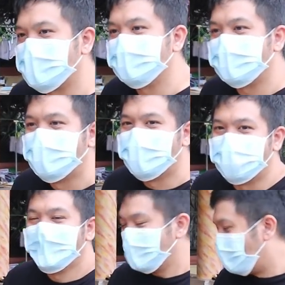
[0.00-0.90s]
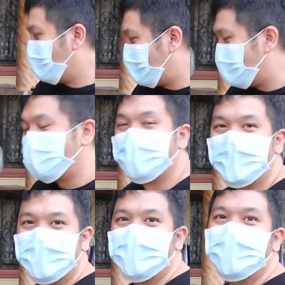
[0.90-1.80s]
Hindi, purista rin ba?
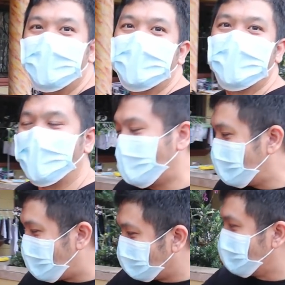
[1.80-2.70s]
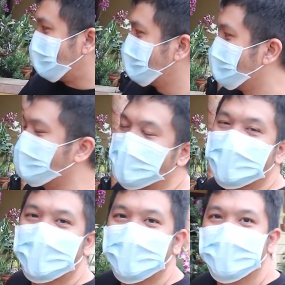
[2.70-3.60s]
Purista ka.
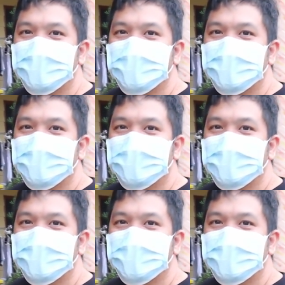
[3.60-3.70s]
Okay no? ako.